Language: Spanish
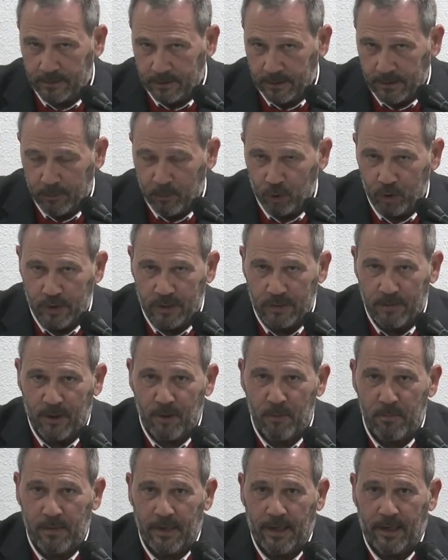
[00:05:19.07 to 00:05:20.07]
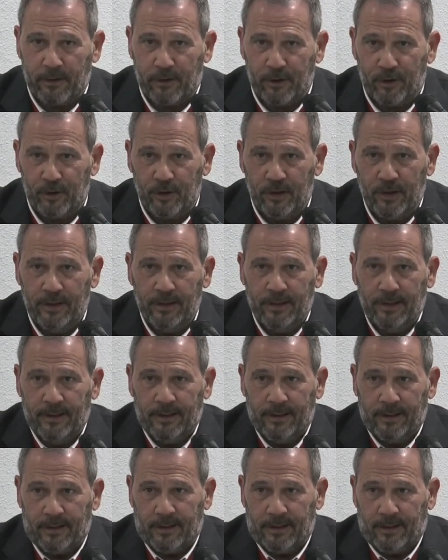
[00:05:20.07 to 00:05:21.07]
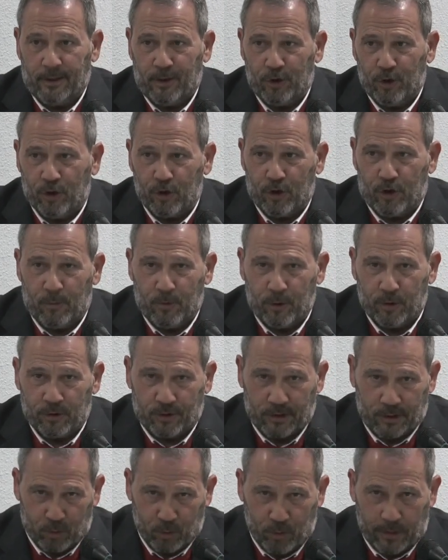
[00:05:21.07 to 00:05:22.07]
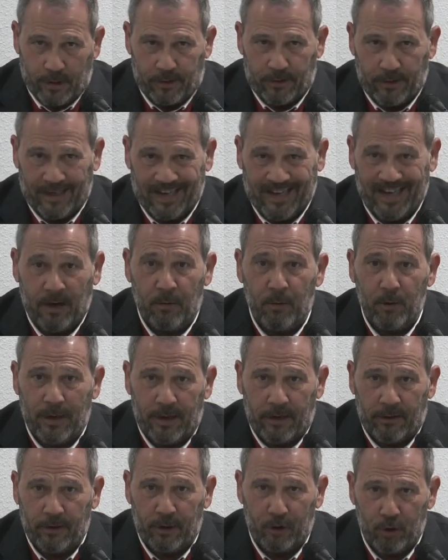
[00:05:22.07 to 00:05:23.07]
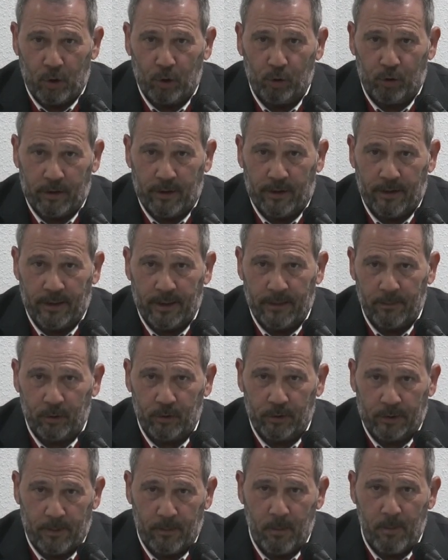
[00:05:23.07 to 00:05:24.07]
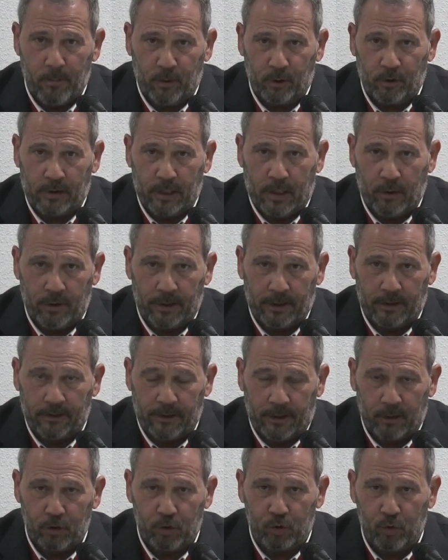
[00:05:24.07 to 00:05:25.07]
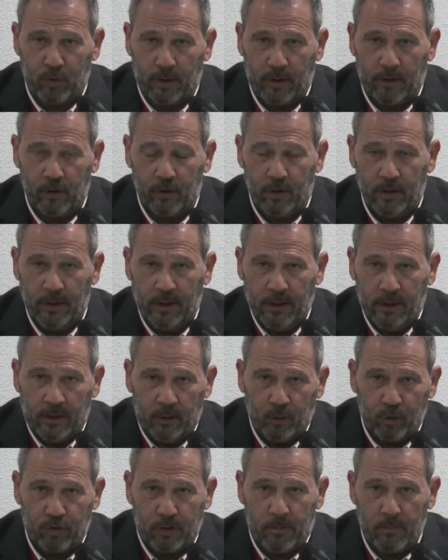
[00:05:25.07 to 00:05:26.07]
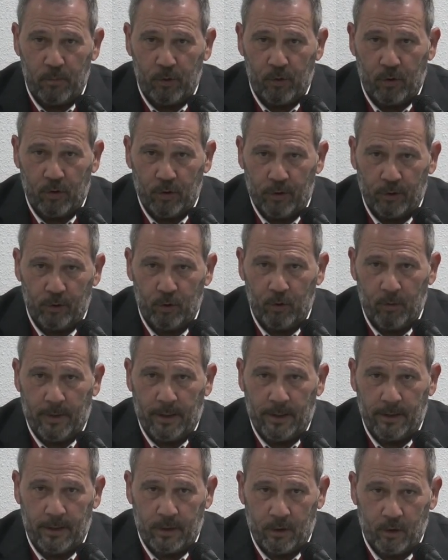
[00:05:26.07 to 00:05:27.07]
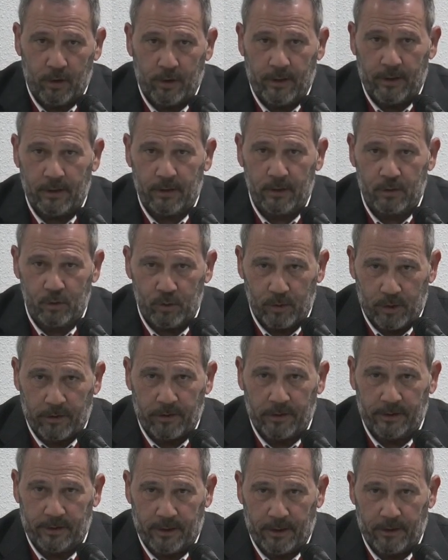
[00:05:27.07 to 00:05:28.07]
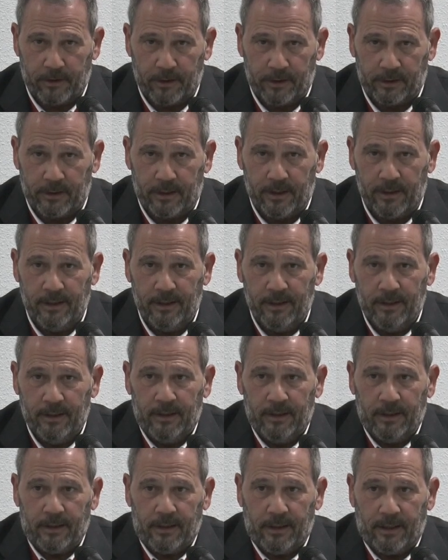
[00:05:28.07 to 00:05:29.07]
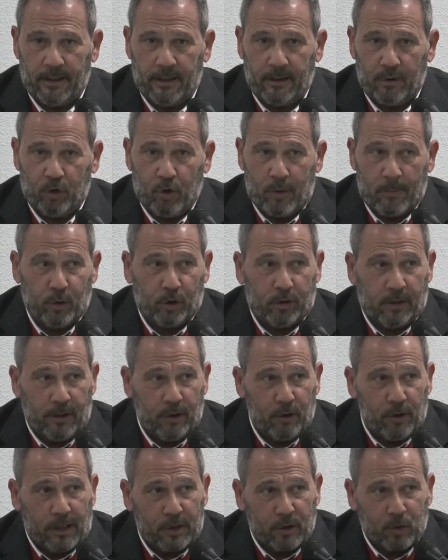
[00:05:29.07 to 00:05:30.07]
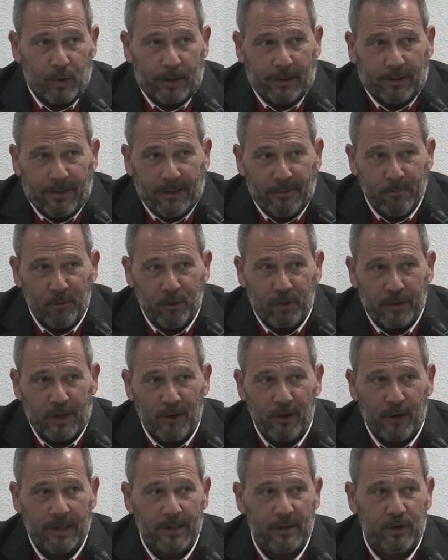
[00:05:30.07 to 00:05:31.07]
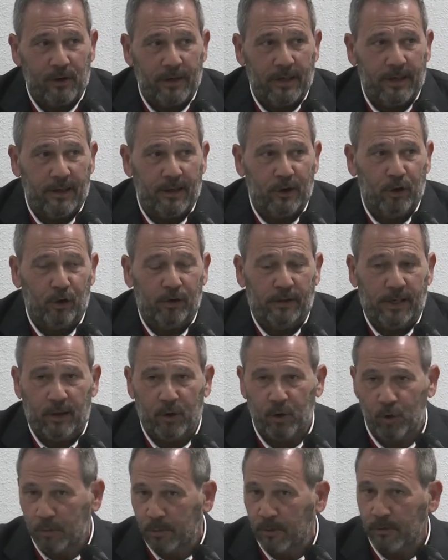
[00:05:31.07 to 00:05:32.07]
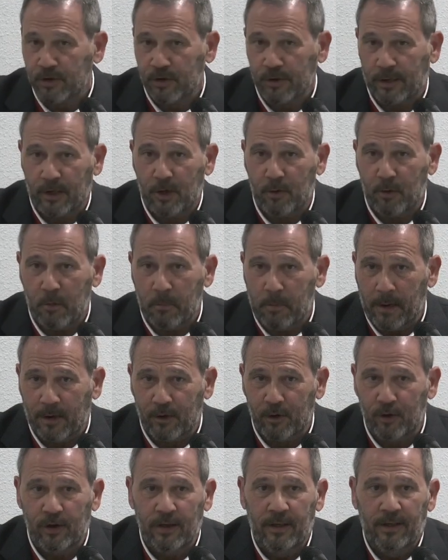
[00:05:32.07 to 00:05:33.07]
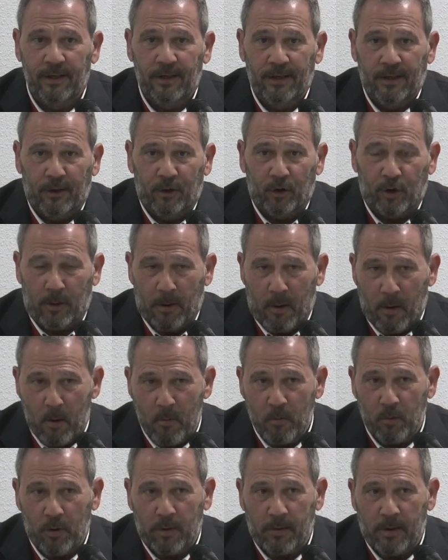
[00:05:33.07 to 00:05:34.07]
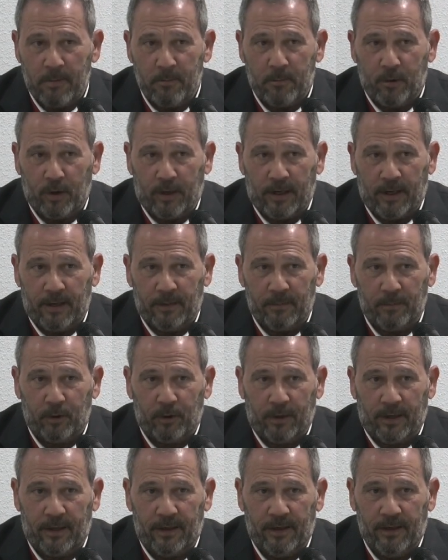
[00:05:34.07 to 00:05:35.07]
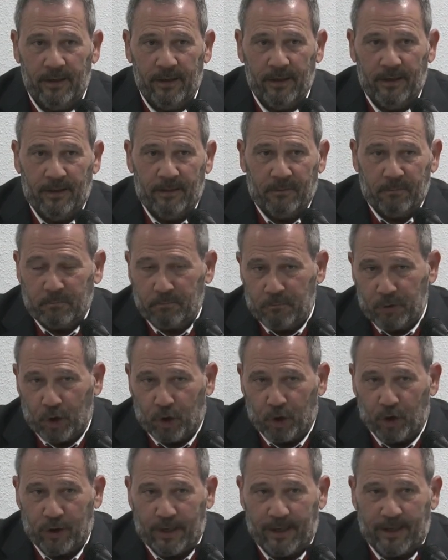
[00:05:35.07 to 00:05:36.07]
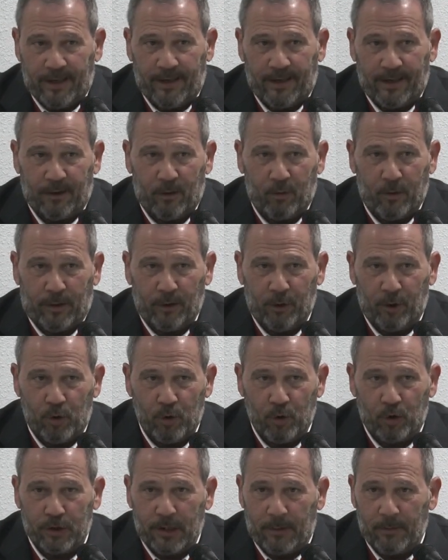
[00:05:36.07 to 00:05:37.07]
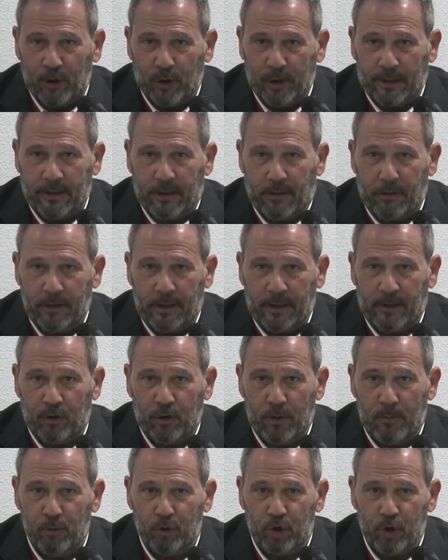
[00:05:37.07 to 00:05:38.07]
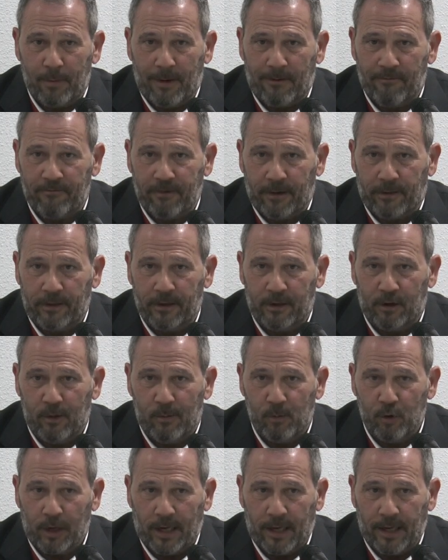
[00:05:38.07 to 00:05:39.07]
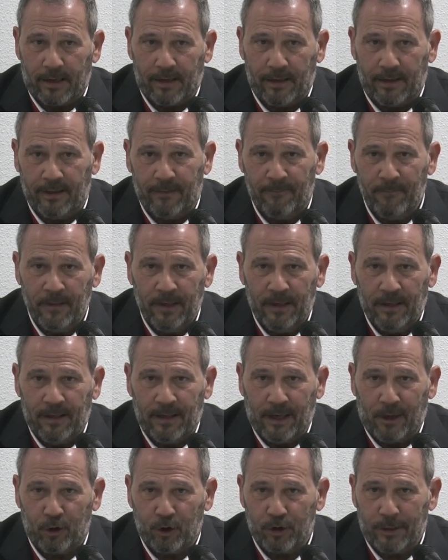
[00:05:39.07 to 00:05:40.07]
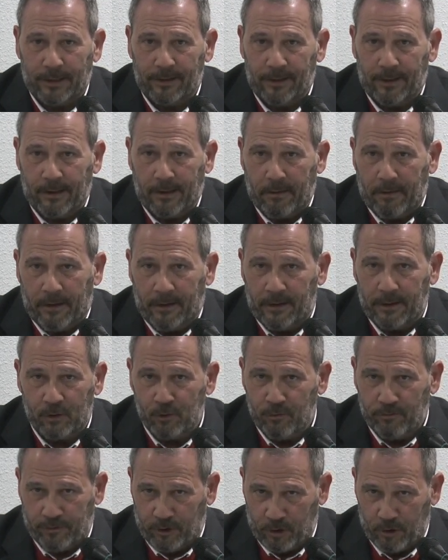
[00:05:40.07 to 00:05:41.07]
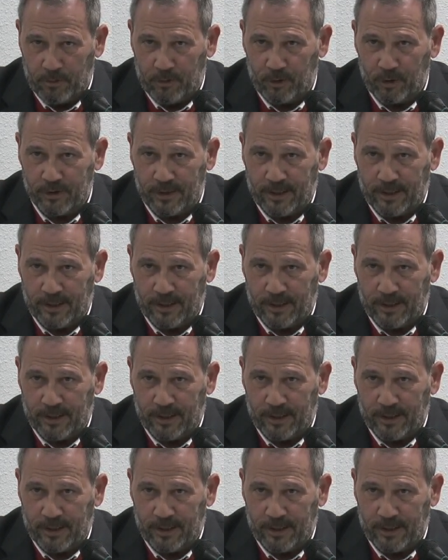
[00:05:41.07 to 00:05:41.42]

Tiene muchísima complicación y yo, como se suele decir, ¿qué les voy a decir yo a ustedes que, hemos montado en Estados Unidos, Luxemburgo, en Dubái, en Corea del Sur, etcétera, etcétera? Y no hemos tenido la suerte en muchas ocasiones de contar con un profesional como Paco. Nos llevamos muy bien porque, porque yo creo que cuando uno sabe lo que está haciendo es mucho más fácil comunicarle las cosas que tiene que hacer y es un fenómeno.